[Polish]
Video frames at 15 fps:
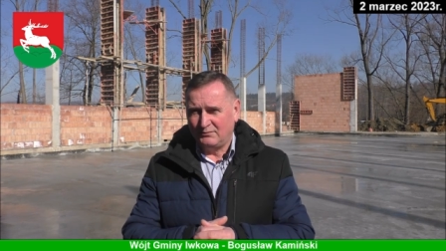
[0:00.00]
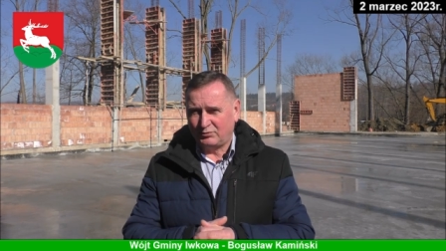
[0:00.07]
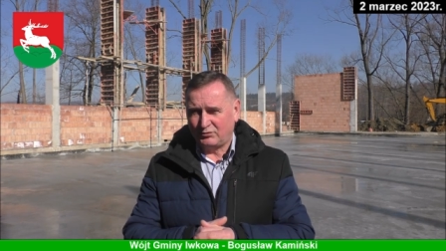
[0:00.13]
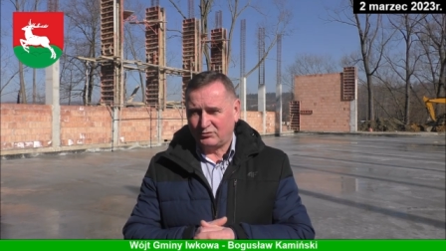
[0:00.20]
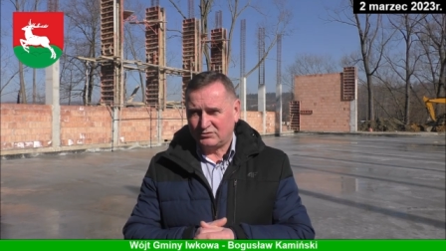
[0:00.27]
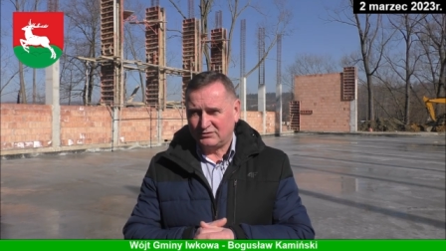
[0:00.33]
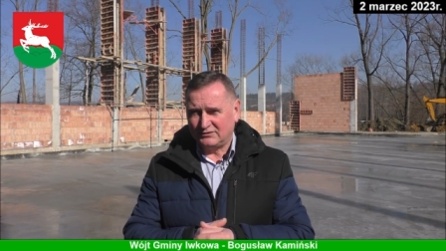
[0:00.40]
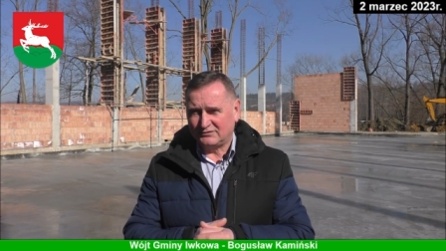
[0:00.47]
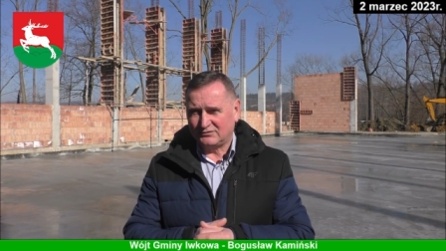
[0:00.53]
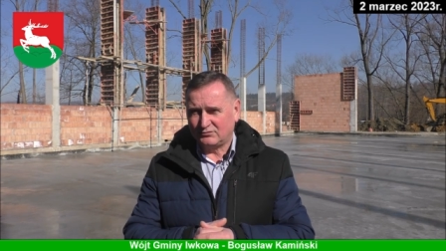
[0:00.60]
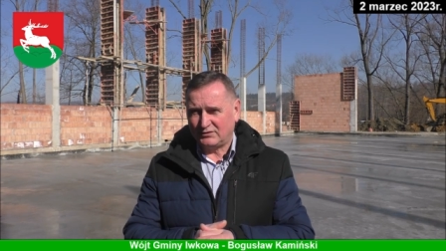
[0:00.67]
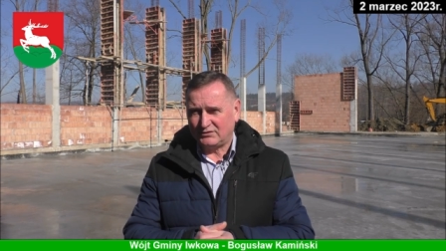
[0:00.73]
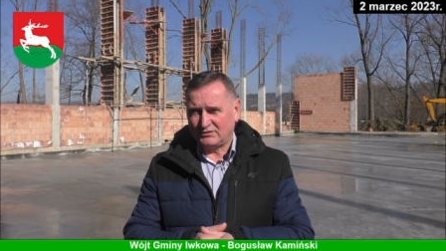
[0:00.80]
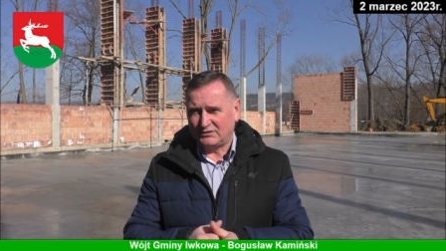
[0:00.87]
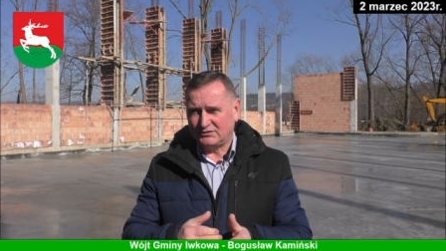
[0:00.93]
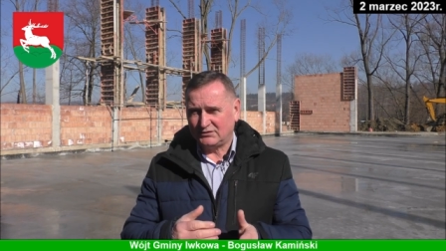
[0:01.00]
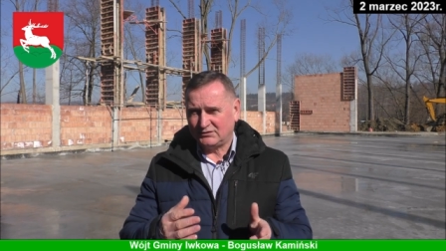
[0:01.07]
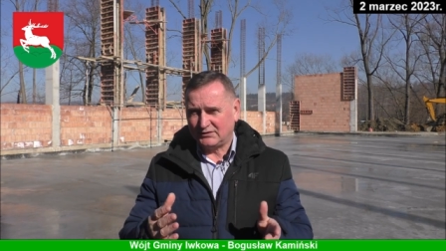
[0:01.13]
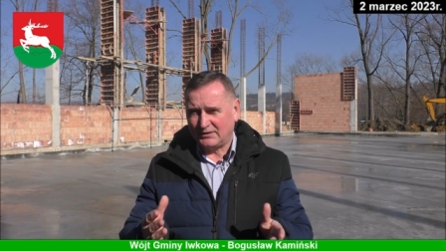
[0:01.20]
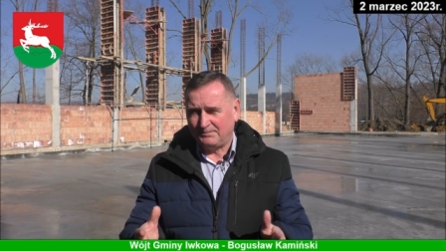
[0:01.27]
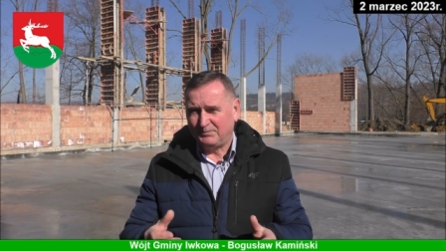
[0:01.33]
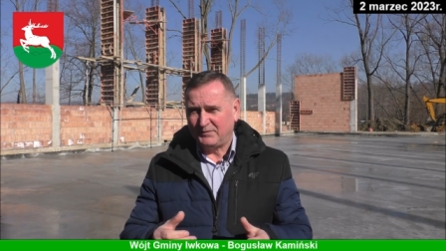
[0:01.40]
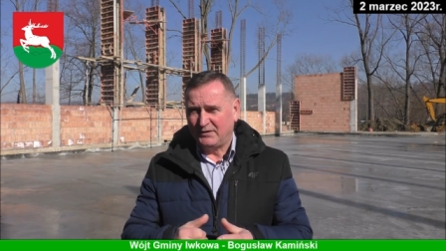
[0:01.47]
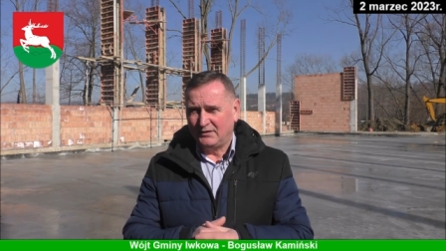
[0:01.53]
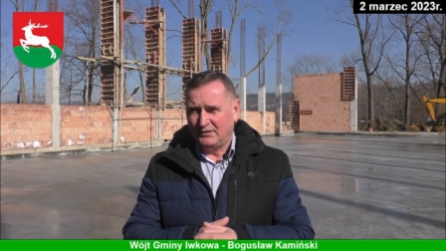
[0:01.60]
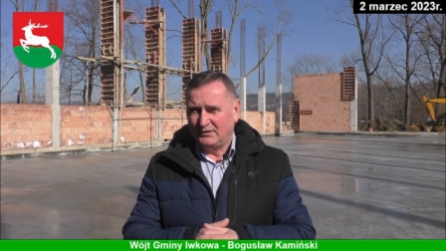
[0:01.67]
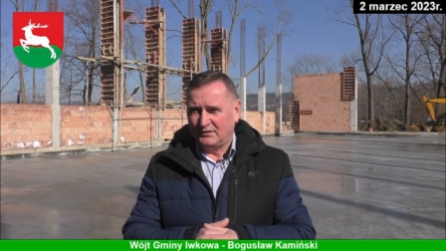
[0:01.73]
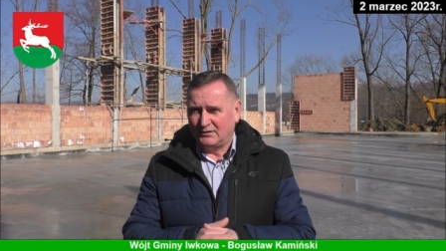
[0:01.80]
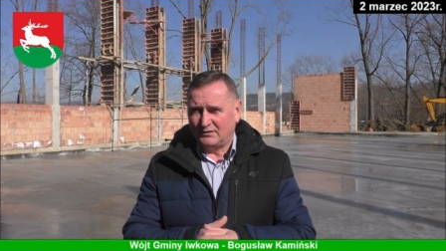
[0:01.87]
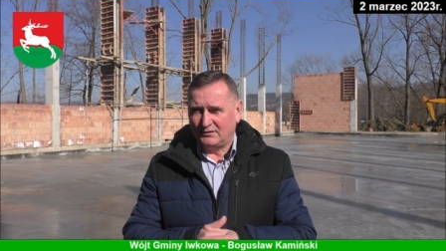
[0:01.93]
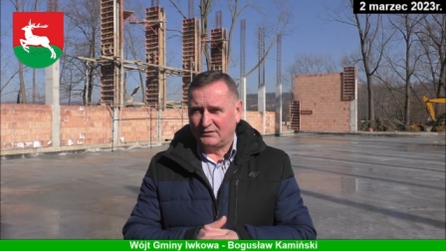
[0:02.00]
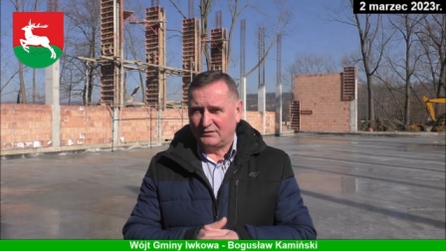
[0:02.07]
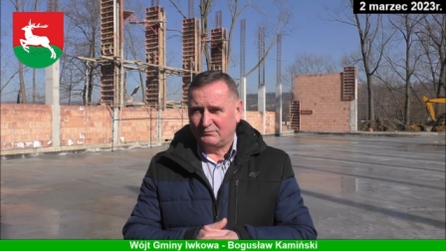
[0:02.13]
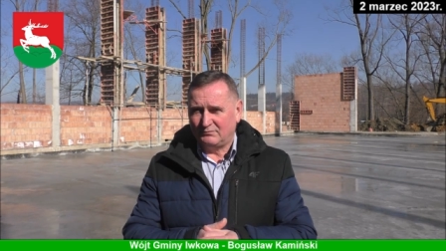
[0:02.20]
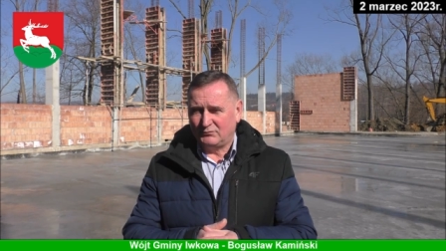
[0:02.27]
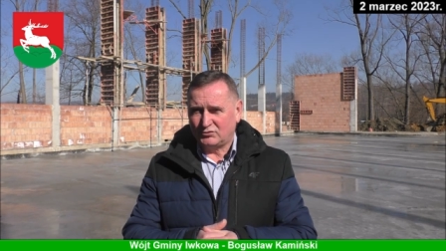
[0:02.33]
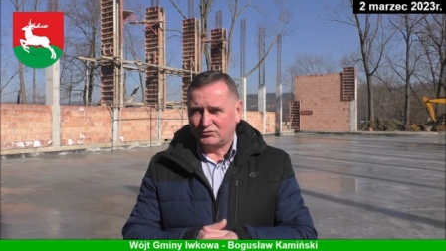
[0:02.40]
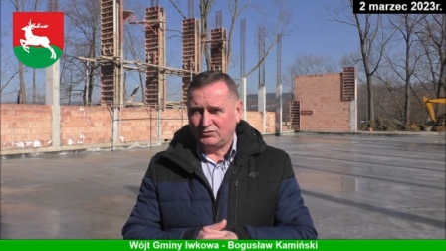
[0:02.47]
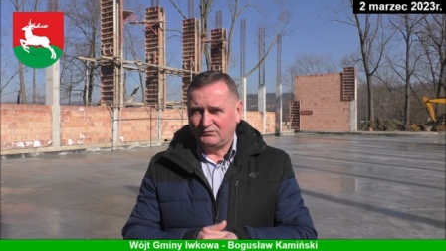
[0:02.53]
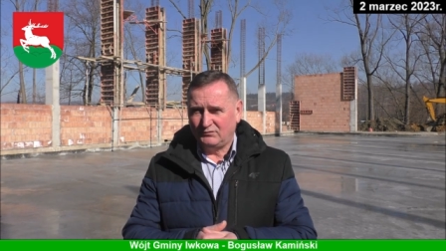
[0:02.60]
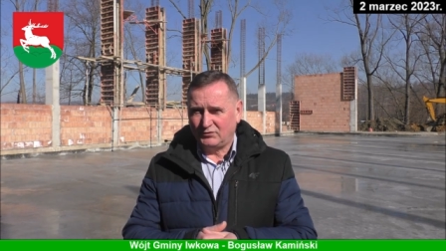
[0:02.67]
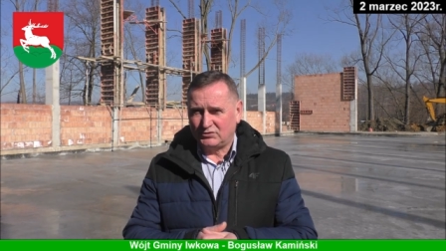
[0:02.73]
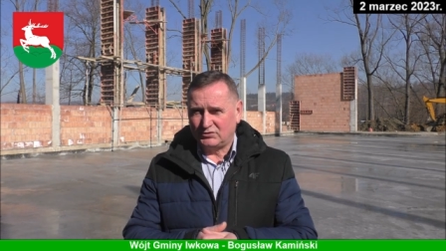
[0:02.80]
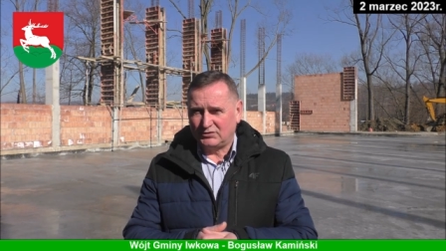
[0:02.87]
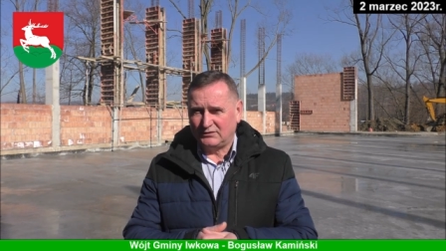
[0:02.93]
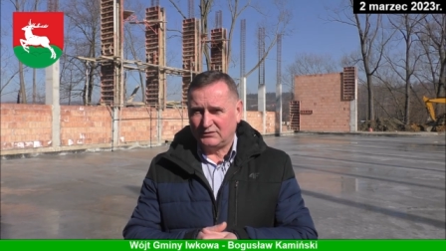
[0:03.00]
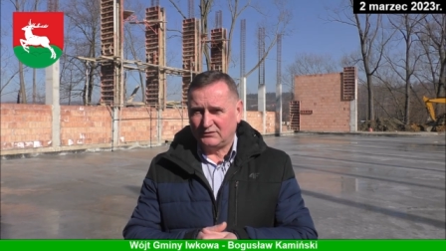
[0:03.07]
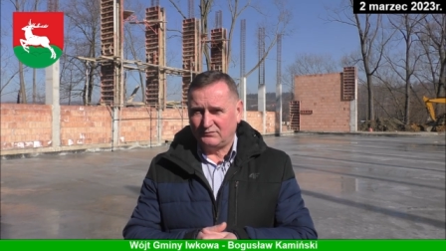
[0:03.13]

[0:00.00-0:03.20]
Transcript: proszę zgłaszać, jest tam e, możliwość e,